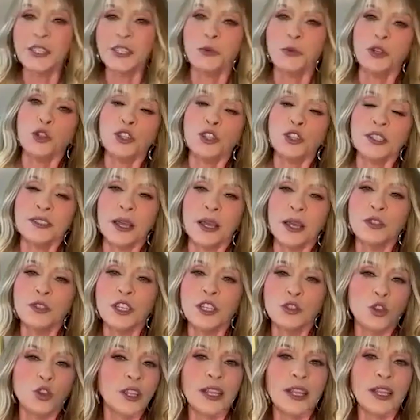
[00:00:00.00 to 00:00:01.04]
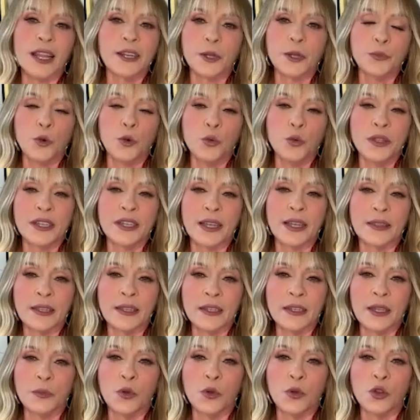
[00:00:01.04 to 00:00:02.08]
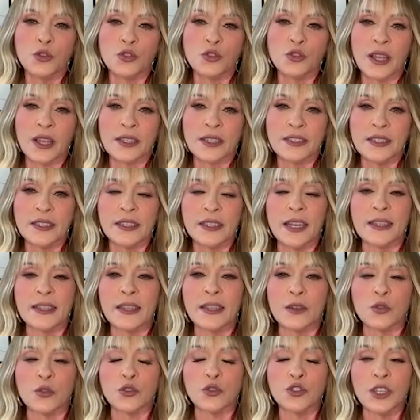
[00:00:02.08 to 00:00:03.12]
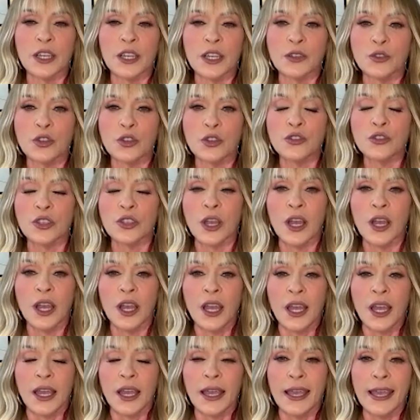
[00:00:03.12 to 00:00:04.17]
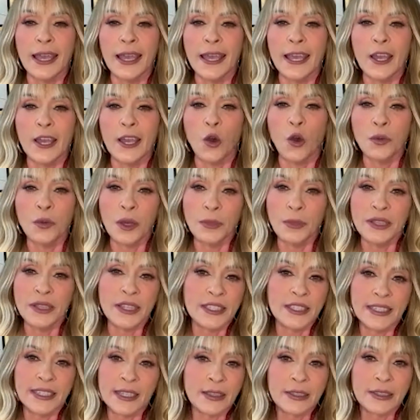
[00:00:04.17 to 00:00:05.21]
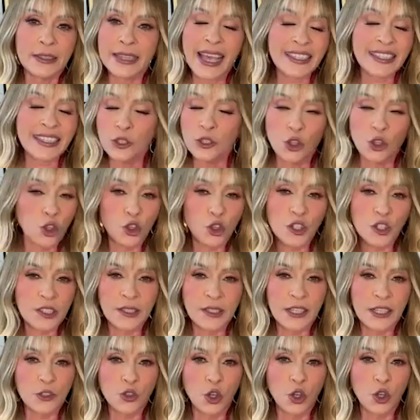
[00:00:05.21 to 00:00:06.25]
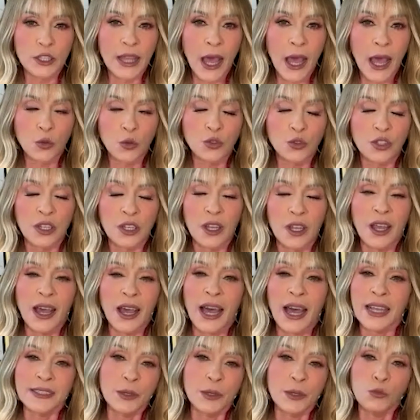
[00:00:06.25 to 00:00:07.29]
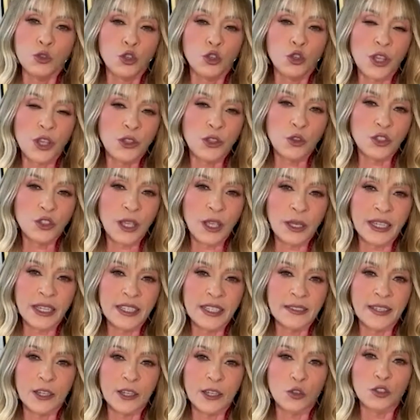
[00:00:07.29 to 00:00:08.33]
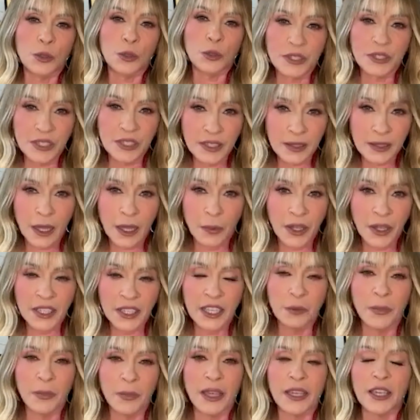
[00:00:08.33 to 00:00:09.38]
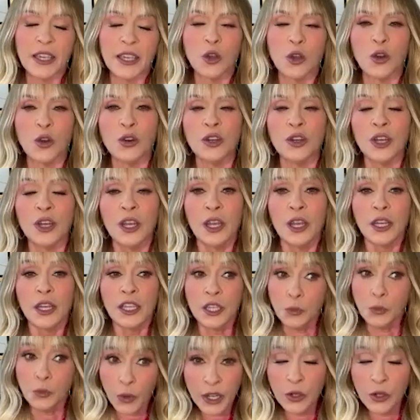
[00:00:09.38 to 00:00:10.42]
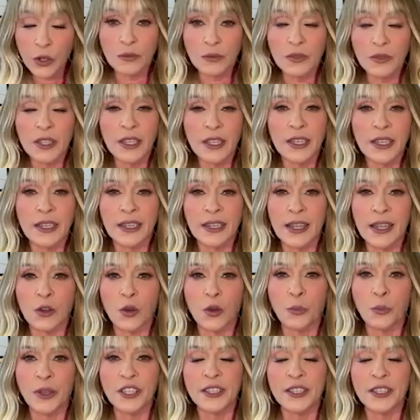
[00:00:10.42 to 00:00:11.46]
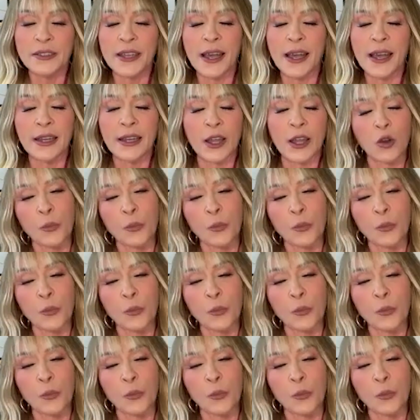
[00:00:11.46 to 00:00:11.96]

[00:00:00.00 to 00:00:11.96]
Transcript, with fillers: es, bueno, te estamos en toda la República, tenemos casi 30 conciertos eh, obviamente ya casi todos están sold out. Hace muchos años que Cristian no se presentaba aquí en México. Y bueno, eh, la, compañía, la